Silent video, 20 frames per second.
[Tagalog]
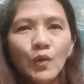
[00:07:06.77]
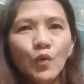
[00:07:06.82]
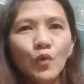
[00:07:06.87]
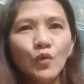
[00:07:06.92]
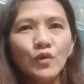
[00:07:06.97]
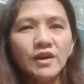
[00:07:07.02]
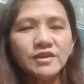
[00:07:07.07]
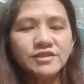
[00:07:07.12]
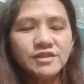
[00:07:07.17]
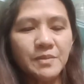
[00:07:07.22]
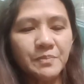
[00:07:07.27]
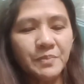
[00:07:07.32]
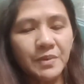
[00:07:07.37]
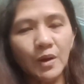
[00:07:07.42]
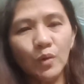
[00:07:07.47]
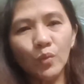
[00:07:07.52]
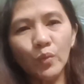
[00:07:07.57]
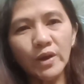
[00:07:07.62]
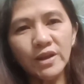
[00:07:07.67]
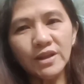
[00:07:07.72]
Una, siyempre,
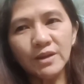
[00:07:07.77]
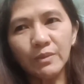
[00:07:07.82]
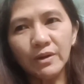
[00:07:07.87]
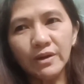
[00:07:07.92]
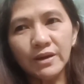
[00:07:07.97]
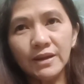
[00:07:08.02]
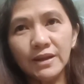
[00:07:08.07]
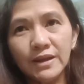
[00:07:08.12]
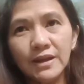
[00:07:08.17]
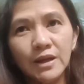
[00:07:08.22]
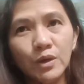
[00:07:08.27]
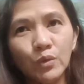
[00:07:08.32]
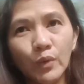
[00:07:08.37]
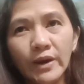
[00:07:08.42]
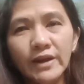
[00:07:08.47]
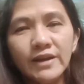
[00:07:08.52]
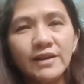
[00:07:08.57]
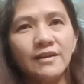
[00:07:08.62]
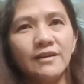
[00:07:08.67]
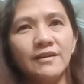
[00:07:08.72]
ang way niya,
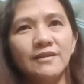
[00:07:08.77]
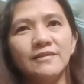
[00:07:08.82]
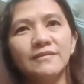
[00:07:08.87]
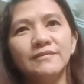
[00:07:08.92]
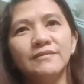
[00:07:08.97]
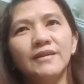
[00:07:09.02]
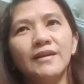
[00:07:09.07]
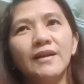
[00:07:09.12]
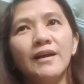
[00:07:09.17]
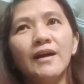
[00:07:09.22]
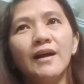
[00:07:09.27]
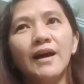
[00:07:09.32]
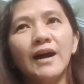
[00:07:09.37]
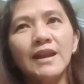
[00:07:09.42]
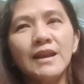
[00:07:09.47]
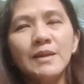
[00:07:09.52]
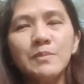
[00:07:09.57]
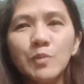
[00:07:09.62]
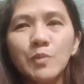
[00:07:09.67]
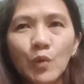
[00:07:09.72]
mag-re-inquire ka.
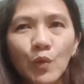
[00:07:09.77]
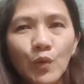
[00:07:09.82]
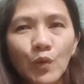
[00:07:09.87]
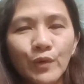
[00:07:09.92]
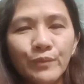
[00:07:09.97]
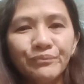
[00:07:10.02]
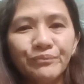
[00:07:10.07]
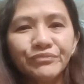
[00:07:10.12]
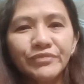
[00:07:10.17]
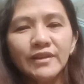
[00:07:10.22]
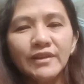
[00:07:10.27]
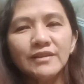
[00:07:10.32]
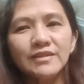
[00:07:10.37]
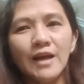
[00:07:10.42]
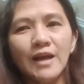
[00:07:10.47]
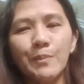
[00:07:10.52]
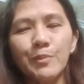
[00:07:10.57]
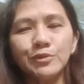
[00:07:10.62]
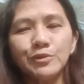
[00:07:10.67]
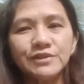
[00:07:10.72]
Alam ko,
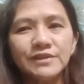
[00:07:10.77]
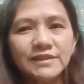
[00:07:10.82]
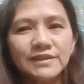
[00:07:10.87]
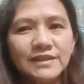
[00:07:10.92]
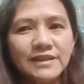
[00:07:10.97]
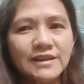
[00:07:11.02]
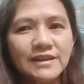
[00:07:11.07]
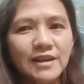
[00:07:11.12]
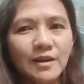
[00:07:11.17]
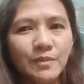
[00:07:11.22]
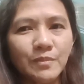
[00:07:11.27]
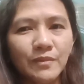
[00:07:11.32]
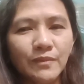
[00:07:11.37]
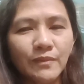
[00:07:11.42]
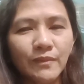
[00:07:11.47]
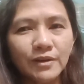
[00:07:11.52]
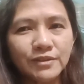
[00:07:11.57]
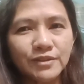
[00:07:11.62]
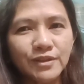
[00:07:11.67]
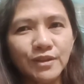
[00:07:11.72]
tapos hindi ka
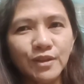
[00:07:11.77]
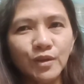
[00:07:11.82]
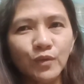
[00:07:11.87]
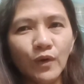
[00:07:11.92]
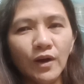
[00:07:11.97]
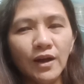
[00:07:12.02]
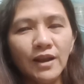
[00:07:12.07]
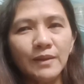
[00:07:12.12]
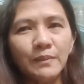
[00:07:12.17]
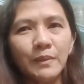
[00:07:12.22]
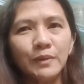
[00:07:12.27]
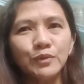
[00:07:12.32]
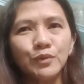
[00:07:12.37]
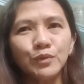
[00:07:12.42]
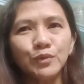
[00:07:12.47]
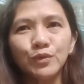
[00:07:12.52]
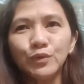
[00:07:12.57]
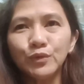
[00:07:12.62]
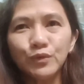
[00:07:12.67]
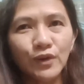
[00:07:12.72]
magtitiwala,
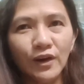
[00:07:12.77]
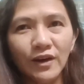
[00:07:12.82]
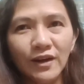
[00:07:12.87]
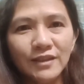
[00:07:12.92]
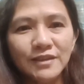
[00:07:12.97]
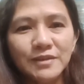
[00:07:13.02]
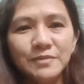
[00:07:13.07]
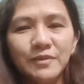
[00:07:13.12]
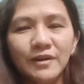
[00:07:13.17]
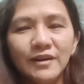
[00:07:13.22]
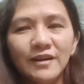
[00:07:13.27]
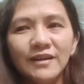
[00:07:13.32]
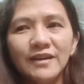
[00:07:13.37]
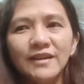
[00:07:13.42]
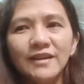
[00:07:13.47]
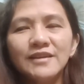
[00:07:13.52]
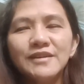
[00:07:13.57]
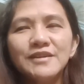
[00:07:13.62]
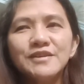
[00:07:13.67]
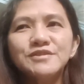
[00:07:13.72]
magdududa ka, di ba?
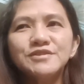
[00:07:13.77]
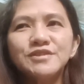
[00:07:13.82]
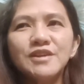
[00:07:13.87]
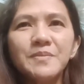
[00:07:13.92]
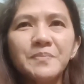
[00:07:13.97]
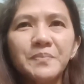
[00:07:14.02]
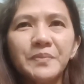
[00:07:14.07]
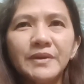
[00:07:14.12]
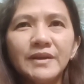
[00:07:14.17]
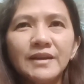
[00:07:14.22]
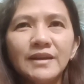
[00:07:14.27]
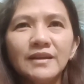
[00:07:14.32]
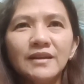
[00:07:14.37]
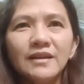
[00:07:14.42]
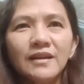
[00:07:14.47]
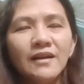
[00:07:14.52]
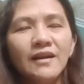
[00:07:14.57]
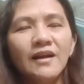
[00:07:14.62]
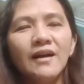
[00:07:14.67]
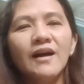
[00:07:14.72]

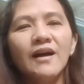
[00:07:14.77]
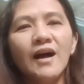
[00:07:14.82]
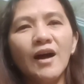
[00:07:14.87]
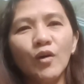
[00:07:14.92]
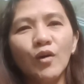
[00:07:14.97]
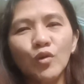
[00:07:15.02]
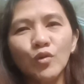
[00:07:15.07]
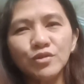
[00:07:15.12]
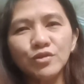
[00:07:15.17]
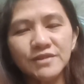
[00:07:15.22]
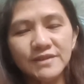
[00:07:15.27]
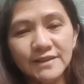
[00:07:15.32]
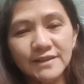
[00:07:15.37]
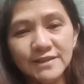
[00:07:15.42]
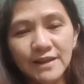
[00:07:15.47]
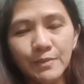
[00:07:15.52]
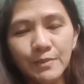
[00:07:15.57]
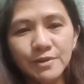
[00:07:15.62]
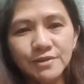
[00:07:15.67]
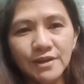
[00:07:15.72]
Siyempre, ako,
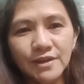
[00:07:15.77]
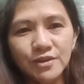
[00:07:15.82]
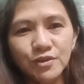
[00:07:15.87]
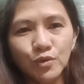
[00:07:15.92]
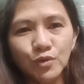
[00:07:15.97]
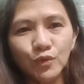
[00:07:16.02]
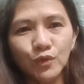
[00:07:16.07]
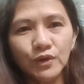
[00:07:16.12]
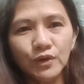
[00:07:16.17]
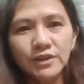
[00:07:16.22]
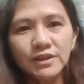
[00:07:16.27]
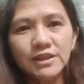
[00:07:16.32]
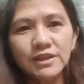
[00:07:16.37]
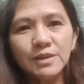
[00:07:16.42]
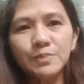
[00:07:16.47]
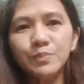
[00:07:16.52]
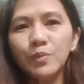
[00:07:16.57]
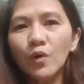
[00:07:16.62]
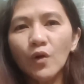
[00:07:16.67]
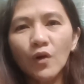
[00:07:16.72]
sinasabi sa inyo,
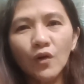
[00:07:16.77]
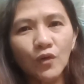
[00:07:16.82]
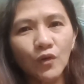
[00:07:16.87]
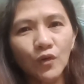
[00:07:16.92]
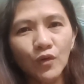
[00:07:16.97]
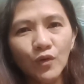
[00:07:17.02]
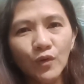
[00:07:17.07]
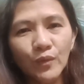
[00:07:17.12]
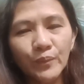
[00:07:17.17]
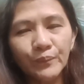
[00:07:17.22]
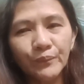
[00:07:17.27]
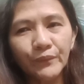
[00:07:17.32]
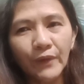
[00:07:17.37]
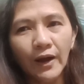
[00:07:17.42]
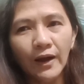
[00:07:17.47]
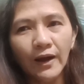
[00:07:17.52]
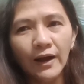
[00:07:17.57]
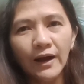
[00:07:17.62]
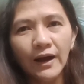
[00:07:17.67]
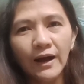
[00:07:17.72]
hindi po ako
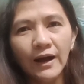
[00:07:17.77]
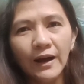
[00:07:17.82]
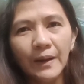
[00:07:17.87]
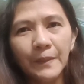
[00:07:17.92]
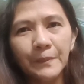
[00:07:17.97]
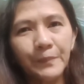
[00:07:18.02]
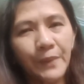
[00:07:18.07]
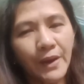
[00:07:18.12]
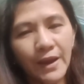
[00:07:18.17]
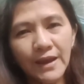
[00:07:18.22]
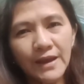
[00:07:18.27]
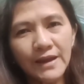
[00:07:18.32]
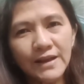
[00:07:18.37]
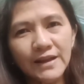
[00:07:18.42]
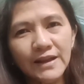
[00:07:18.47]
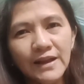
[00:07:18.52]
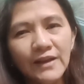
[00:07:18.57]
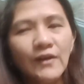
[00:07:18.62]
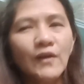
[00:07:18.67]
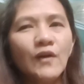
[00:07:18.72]
uh,
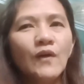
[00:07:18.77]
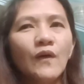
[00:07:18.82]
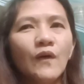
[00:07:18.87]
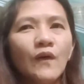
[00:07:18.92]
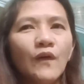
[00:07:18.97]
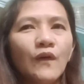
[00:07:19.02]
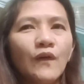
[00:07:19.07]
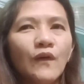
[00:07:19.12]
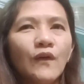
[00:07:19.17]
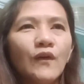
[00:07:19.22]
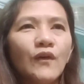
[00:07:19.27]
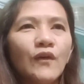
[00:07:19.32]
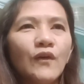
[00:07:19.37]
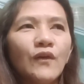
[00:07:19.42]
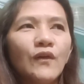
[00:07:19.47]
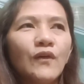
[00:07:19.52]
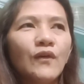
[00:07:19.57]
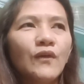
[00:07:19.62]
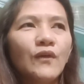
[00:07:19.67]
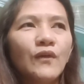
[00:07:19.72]
fake or
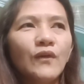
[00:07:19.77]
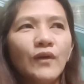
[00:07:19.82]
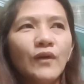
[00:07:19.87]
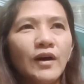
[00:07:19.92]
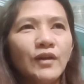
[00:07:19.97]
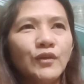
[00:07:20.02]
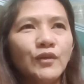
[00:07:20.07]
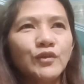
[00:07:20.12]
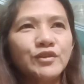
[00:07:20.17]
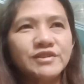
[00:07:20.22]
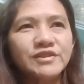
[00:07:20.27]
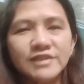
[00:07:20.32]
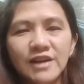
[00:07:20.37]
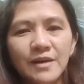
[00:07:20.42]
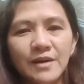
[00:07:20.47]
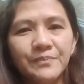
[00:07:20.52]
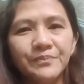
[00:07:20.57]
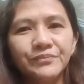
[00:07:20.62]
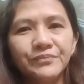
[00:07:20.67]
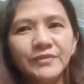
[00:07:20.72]
ano
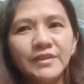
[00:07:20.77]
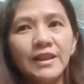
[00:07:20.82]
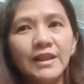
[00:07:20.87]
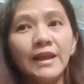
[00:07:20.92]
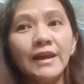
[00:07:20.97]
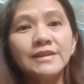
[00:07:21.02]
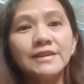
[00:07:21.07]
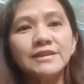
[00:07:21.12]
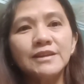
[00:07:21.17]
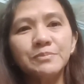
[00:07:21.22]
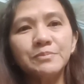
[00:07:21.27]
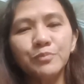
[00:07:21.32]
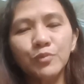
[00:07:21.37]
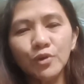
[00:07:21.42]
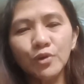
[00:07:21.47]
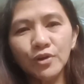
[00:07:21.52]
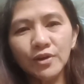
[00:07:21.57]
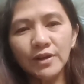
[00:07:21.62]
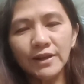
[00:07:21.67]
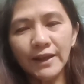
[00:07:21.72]
scam. Legend po,
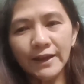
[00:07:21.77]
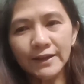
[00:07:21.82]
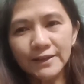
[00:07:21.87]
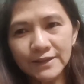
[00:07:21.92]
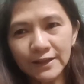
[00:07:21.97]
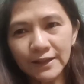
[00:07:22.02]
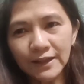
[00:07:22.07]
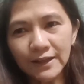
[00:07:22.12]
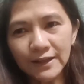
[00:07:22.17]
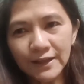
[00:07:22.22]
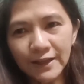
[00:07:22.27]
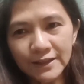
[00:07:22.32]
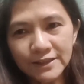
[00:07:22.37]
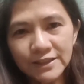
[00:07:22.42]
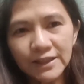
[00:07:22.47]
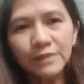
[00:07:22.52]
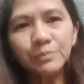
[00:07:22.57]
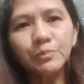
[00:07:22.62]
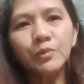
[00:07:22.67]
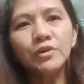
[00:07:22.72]
legit,
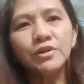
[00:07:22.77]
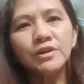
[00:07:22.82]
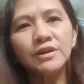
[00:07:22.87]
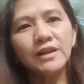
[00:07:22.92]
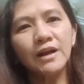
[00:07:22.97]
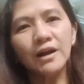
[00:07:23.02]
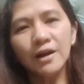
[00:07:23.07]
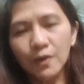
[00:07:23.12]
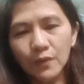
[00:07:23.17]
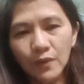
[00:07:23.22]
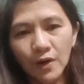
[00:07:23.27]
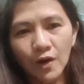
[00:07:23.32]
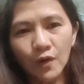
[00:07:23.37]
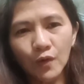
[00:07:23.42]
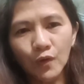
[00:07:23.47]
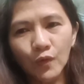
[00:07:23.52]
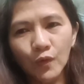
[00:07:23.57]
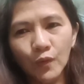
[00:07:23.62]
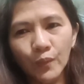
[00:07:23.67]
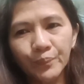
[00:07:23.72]
legit po yung ginagawa
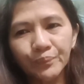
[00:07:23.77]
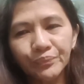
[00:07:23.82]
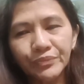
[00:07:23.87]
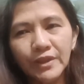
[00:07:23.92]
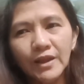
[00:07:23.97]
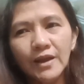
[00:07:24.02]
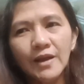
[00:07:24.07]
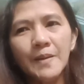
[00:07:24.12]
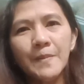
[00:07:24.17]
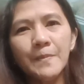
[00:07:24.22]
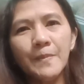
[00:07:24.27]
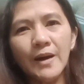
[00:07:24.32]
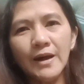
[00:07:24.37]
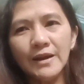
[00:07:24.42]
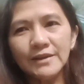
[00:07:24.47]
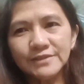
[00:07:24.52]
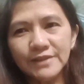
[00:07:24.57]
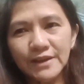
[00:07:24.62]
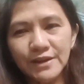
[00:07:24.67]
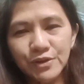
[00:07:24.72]
ko
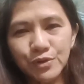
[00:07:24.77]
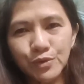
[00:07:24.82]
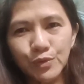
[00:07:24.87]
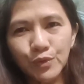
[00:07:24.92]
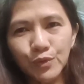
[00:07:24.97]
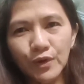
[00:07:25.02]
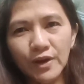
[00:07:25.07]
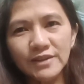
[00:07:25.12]
para sa inyo.